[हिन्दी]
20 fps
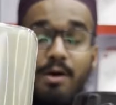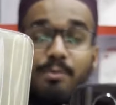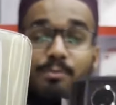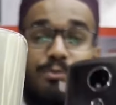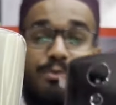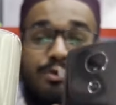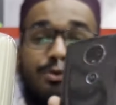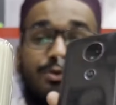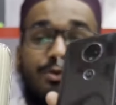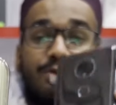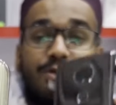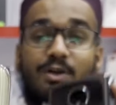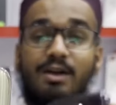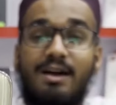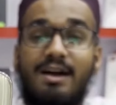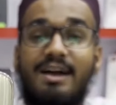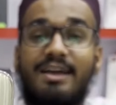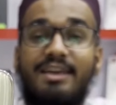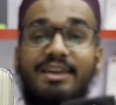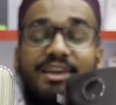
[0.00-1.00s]
भाई मोटरोला
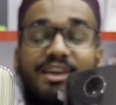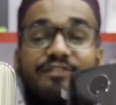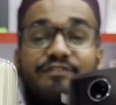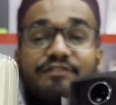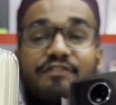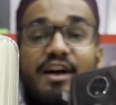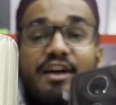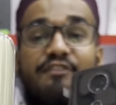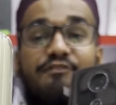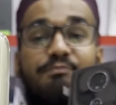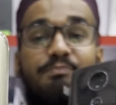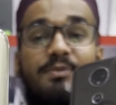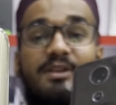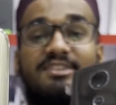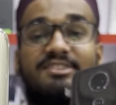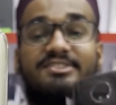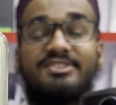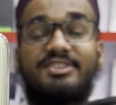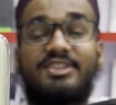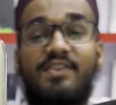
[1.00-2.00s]
का ई फाइव
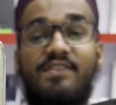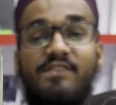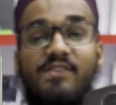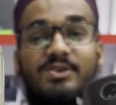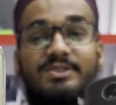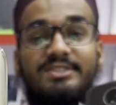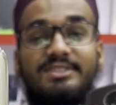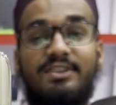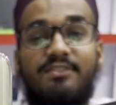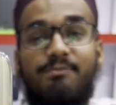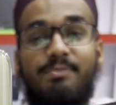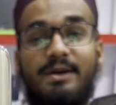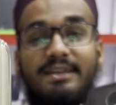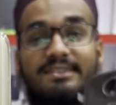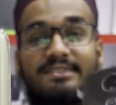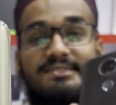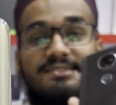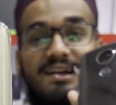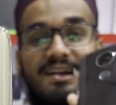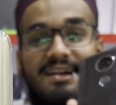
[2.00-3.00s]
प्लस सिर्फ और सिर्फ
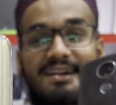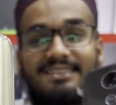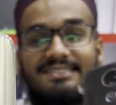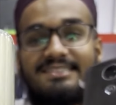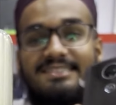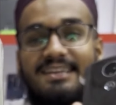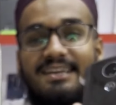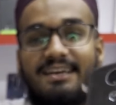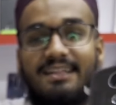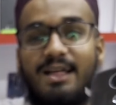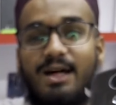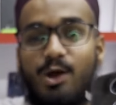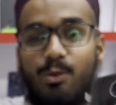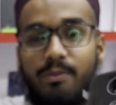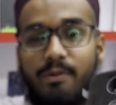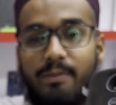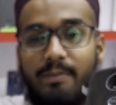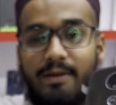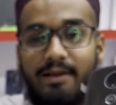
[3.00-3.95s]
भाई साढ़े छह हजार रूपए